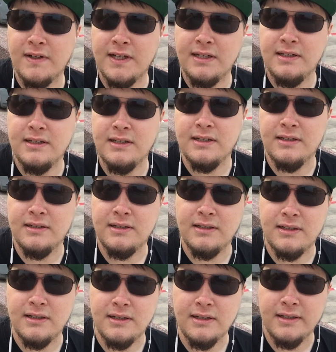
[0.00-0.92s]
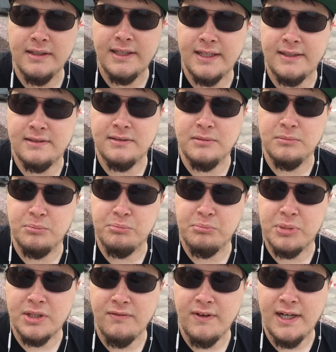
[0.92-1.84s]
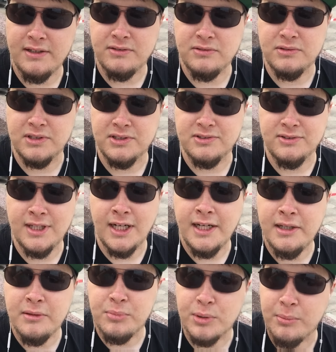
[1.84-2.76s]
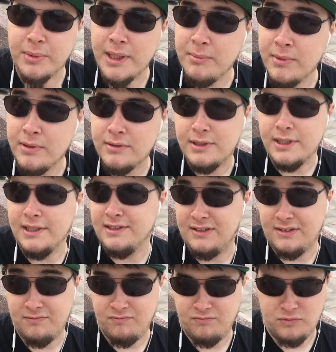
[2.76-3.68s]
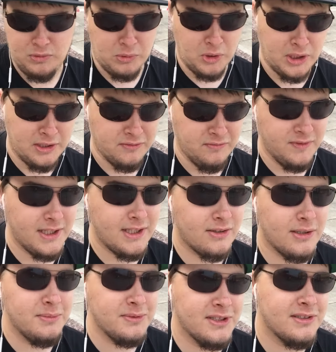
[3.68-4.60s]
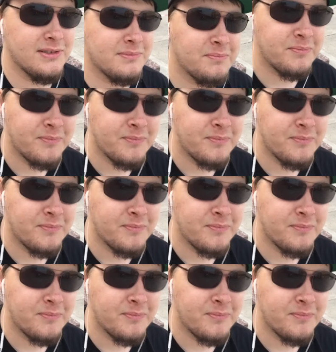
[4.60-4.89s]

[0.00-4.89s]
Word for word: weil äh, ich hatte private und gesundheitliche Probleme, die jetzt zum Glück aus dem Weg geräumt sind.